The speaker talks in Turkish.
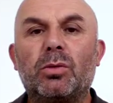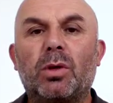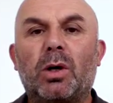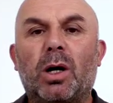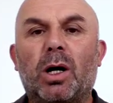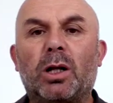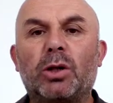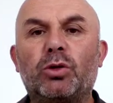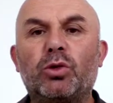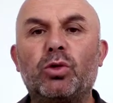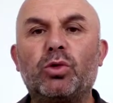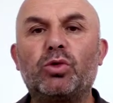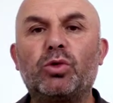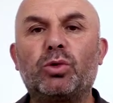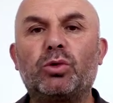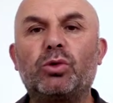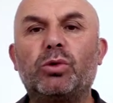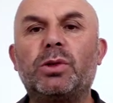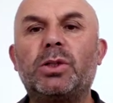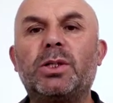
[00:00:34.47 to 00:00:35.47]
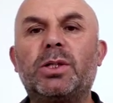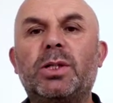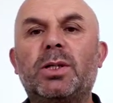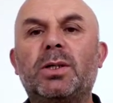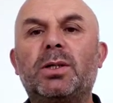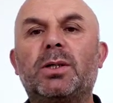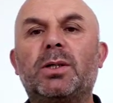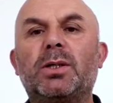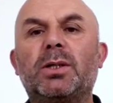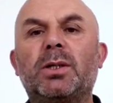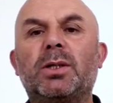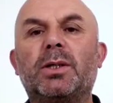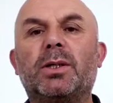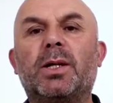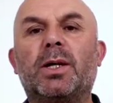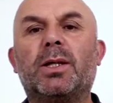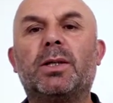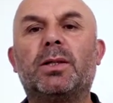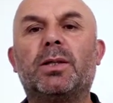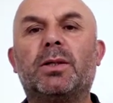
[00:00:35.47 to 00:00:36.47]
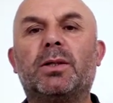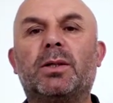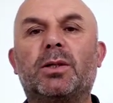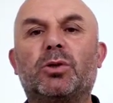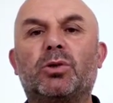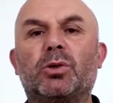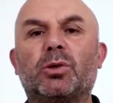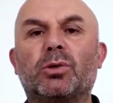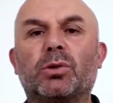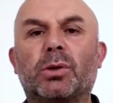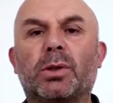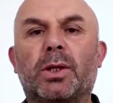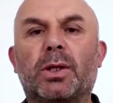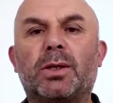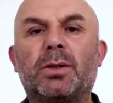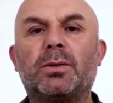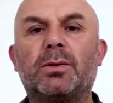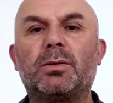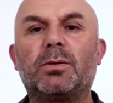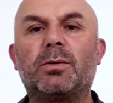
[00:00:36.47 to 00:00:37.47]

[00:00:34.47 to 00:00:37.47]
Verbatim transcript: 632 yılı geldiğinde çocuklar